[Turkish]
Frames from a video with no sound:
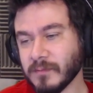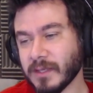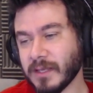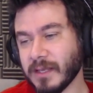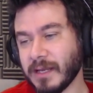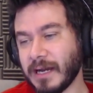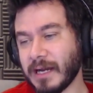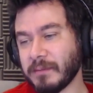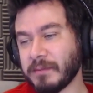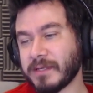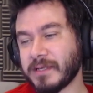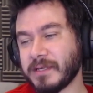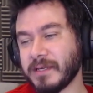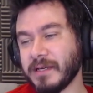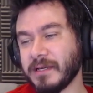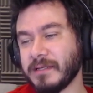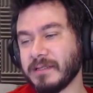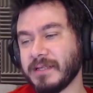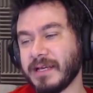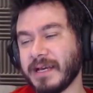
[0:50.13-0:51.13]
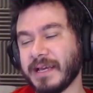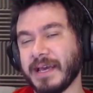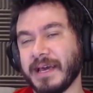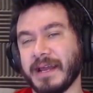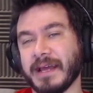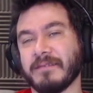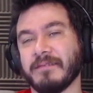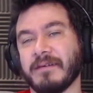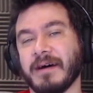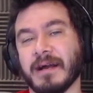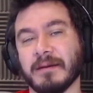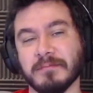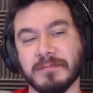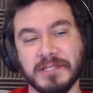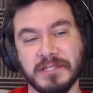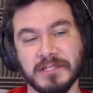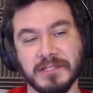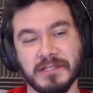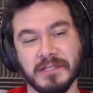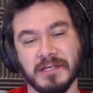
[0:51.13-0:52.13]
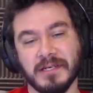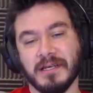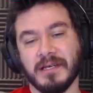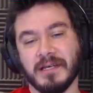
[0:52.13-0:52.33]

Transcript: Halbuki ne gerek varmış.